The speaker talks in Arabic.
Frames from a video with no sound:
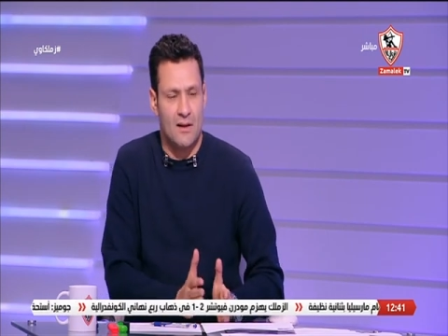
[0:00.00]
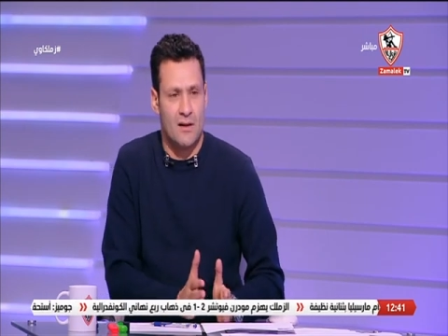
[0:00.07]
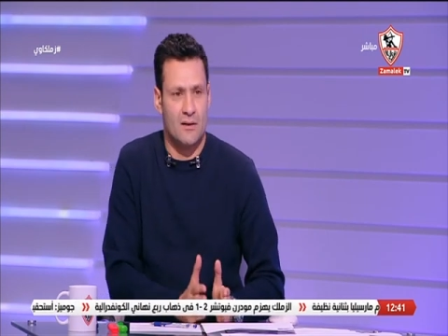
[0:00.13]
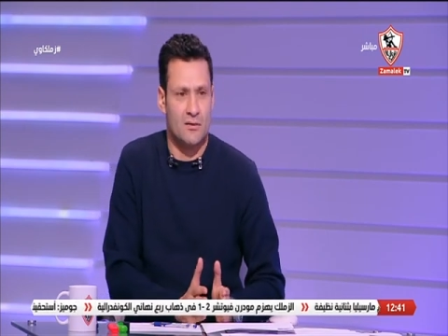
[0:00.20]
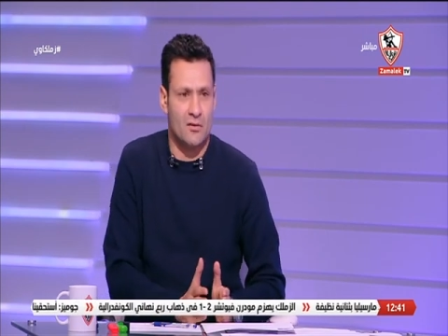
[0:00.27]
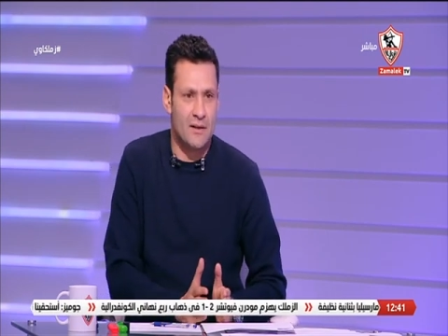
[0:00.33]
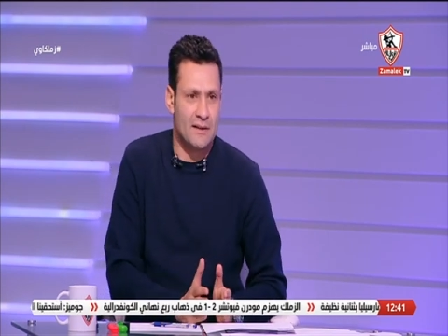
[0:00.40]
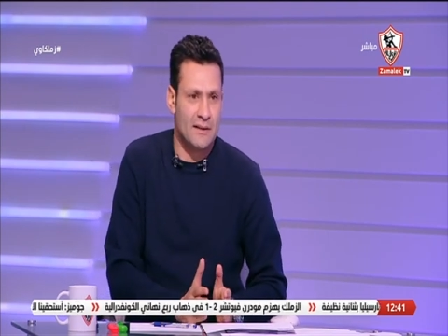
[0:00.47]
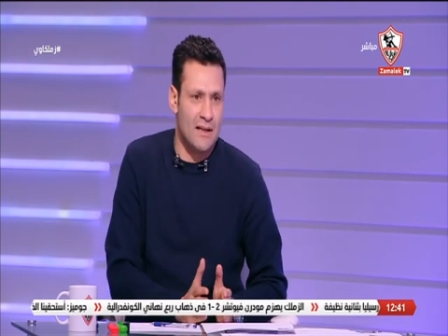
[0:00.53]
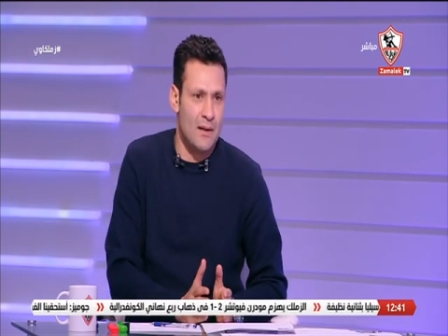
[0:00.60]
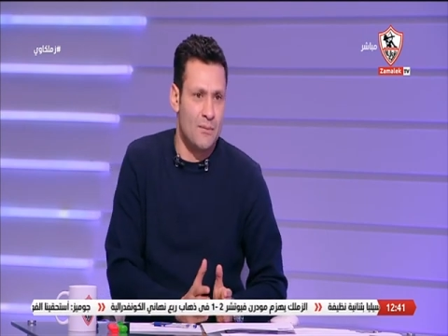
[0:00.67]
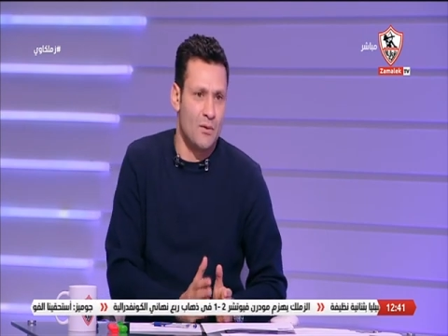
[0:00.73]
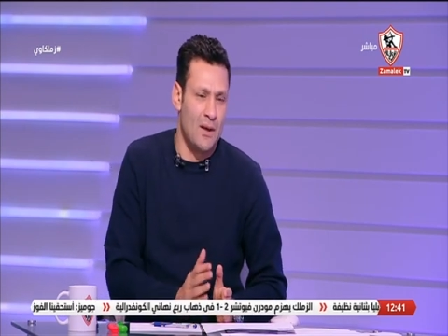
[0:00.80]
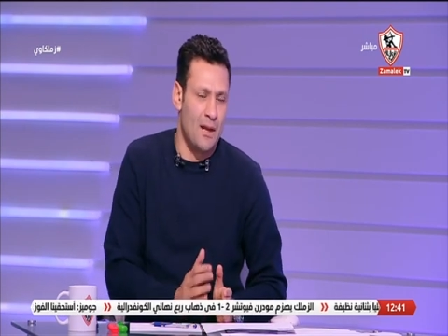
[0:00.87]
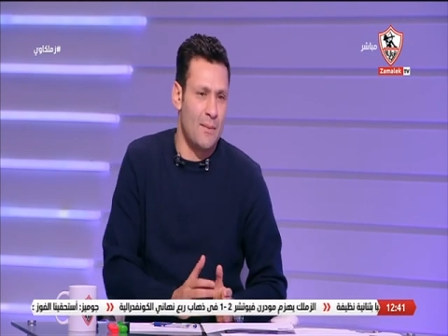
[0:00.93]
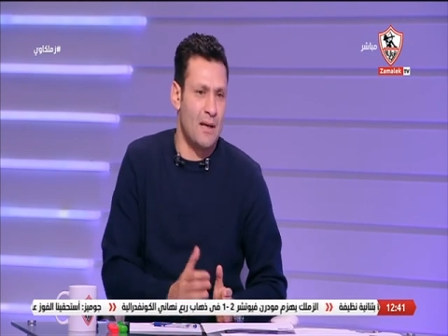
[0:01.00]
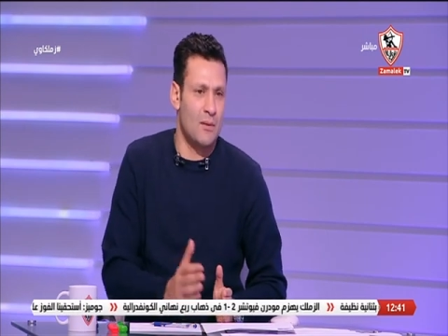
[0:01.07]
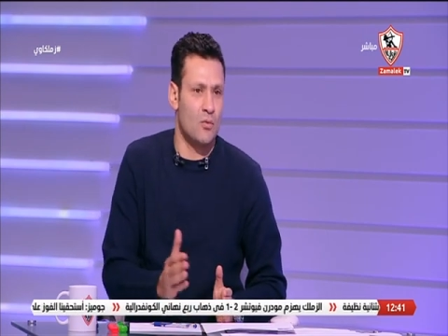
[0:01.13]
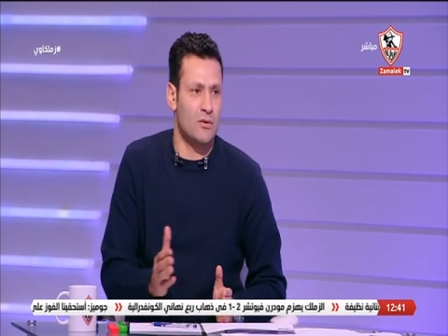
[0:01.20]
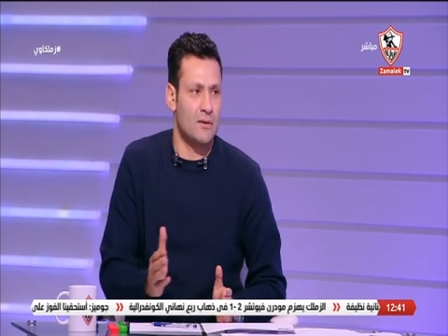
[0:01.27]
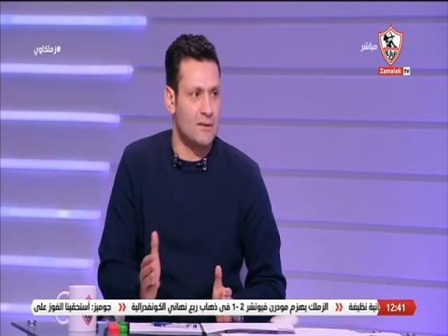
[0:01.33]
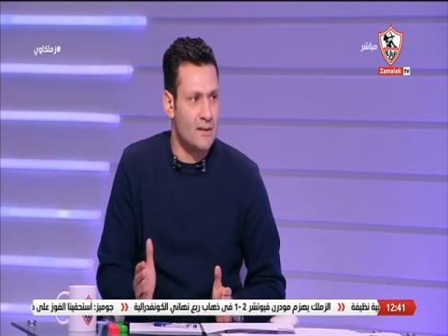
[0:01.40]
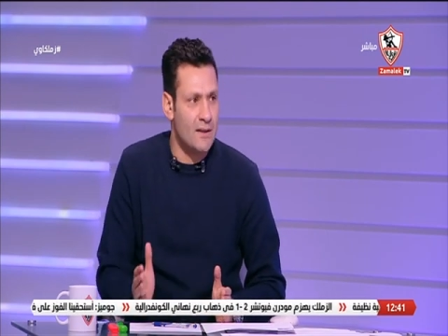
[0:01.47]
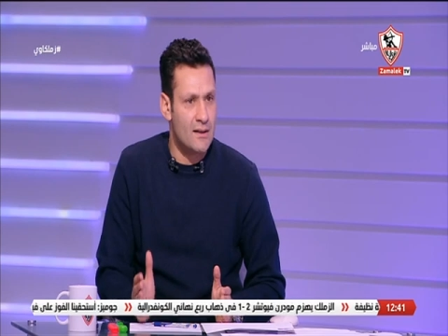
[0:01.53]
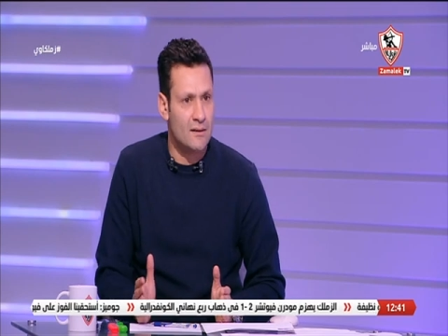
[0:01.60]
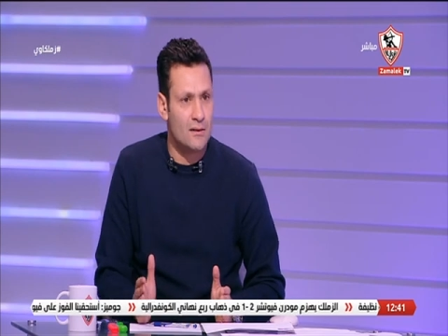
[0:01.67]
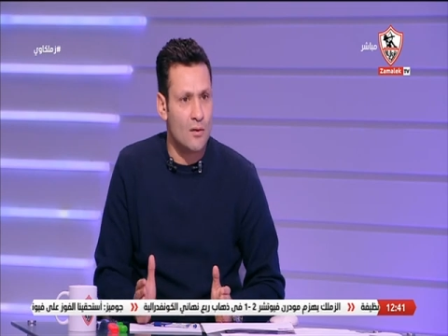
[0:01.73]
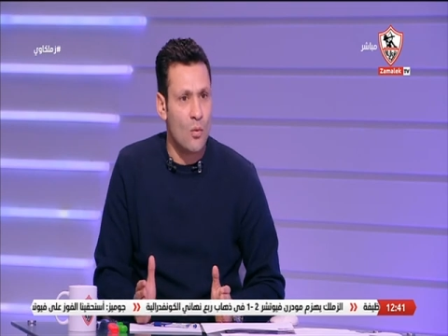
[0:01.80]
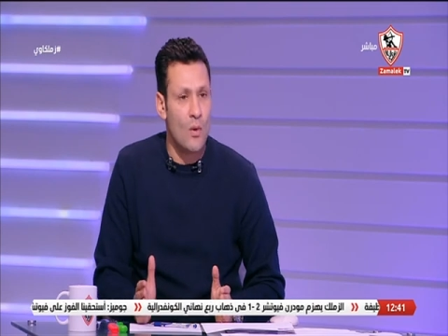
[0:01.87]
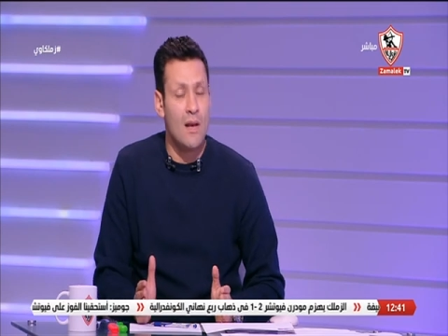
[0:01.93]
طريقه لعبي والعب على المرتدات
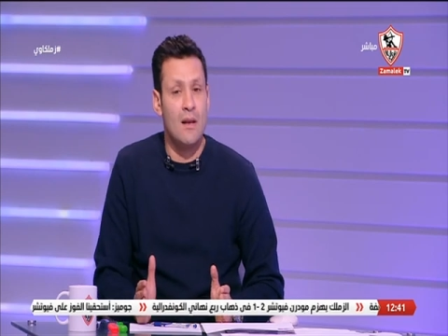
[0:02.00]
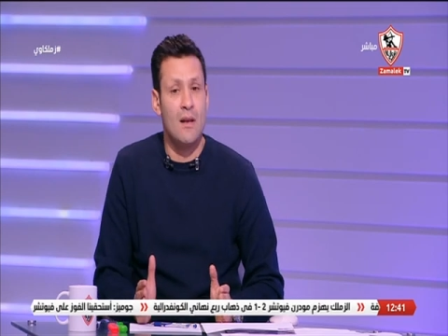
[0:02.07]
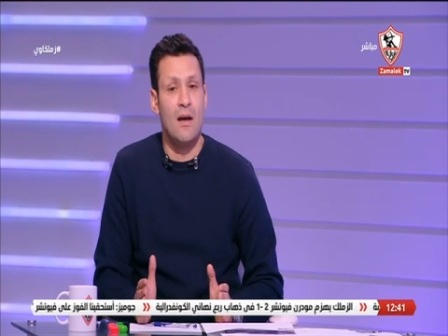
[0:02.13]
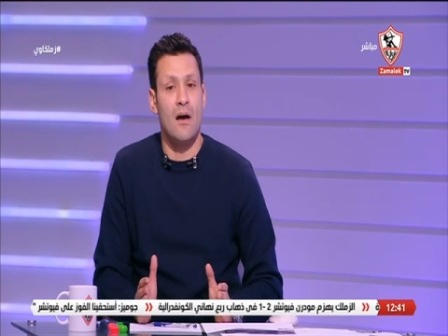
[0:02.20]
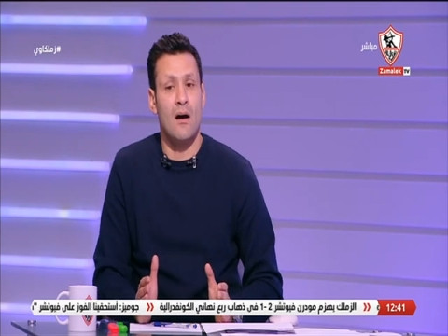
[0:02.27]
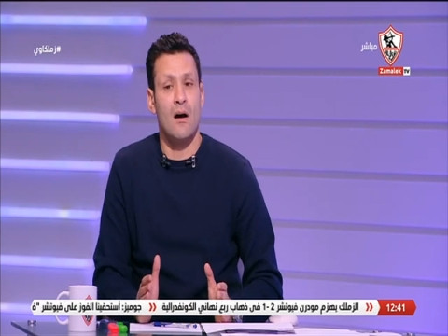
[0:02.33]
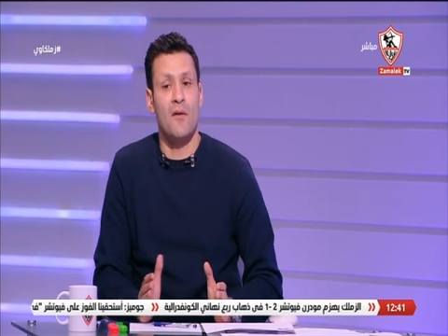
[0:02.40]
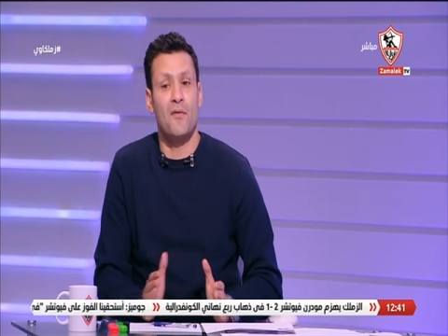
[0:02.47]
ولا